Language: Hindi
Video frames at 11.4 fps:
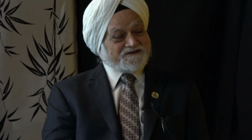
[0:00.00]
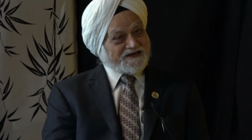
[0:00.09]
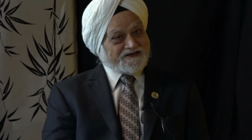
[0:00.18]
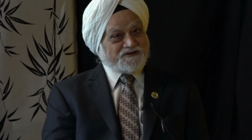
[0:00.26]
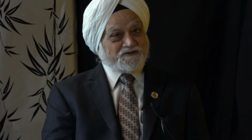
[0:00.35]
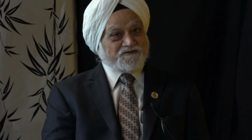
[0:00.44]

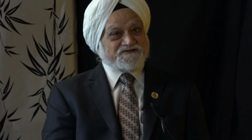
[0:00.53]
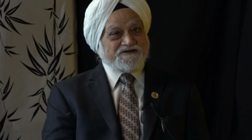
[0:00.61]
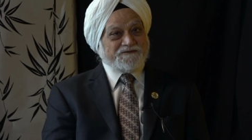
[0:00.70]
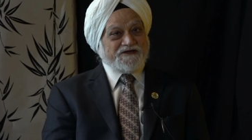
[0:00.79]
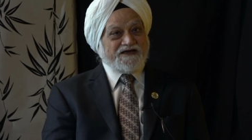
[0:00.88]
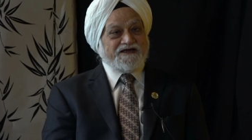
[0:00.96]
दिल्ली यूनिवर्सिटी
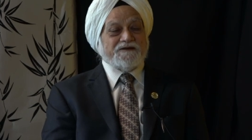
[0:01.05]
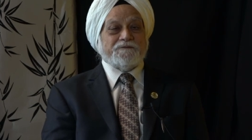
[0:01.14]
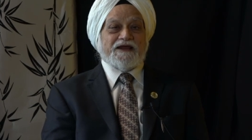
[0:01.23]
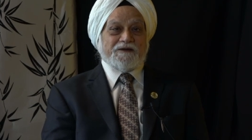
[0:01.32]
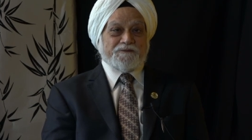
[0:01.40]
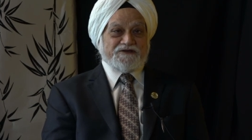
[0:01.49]
में आए
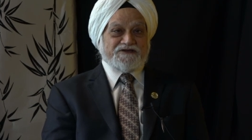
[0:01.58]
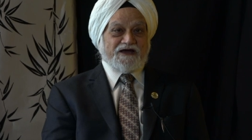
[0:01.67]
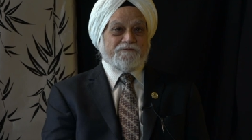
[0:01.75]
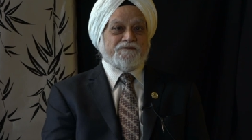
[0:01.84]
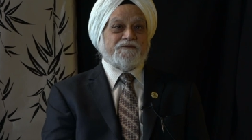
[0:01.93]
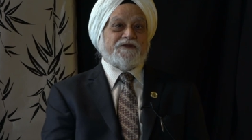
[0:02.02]
पहले
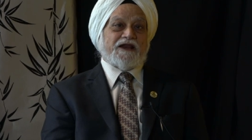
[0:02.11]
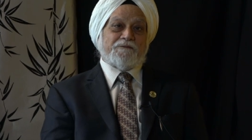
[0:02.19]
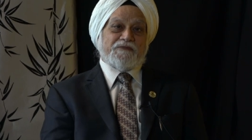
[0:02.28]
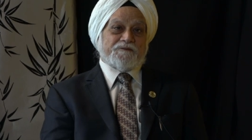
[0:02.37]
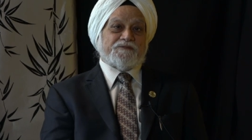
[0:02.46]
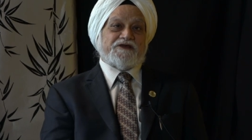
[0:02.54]
पंजाब फिर
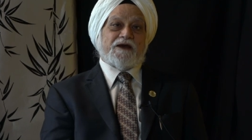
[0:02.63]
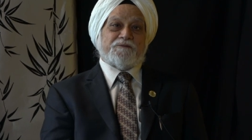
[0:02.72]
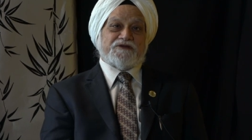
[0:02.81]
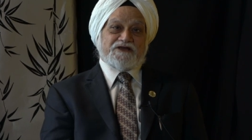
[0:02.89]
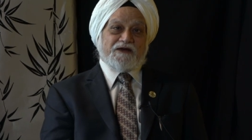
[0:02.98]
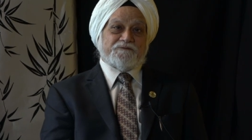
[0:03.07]
एम किया
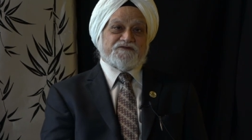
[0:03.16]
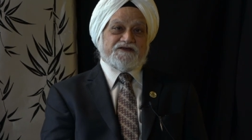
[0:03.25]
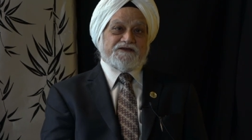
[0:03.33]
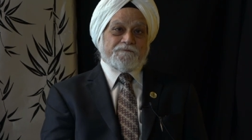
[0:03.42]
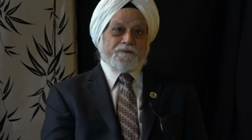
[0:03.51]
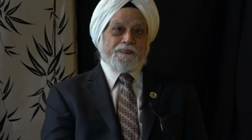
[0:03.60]
पंजाब से
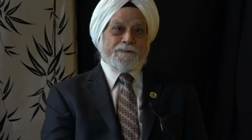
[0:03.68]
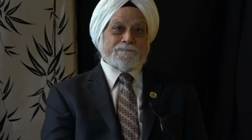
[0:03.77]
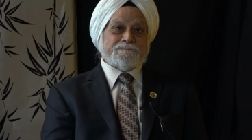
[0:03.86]
एम